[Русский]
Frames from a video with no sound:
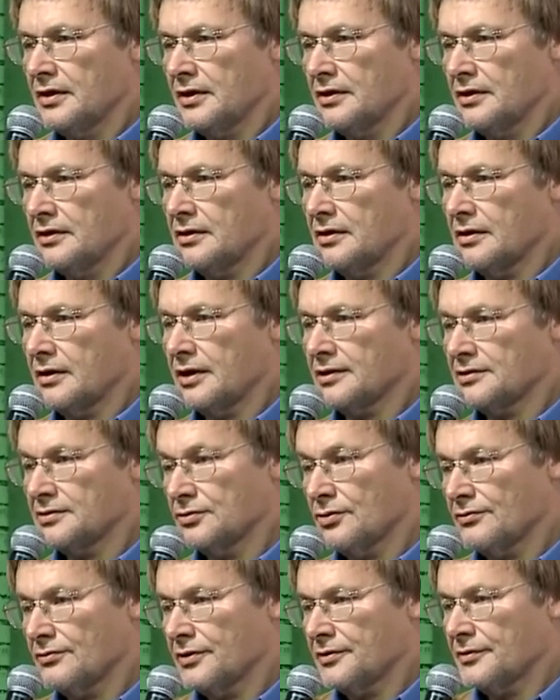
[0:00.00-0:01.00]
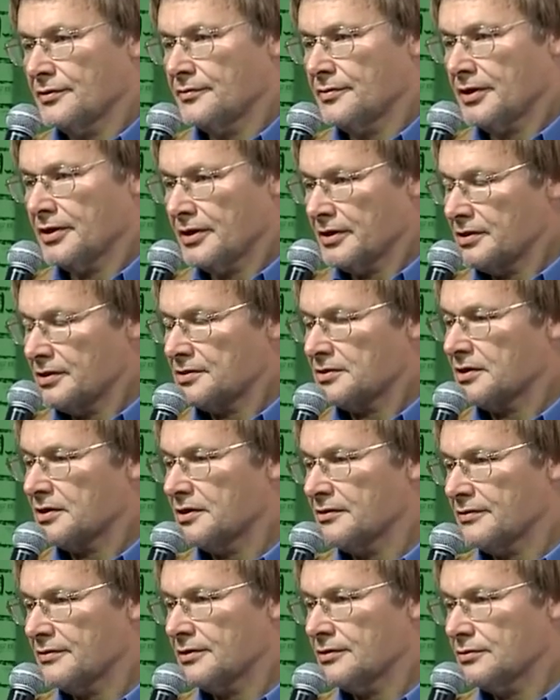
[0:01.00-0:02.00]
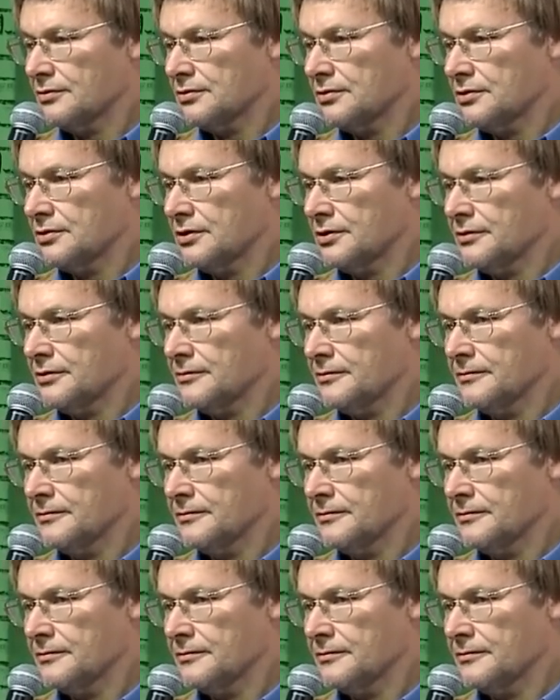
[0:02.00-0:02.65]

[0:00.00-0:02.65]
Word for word: э, основы биологической эволюции,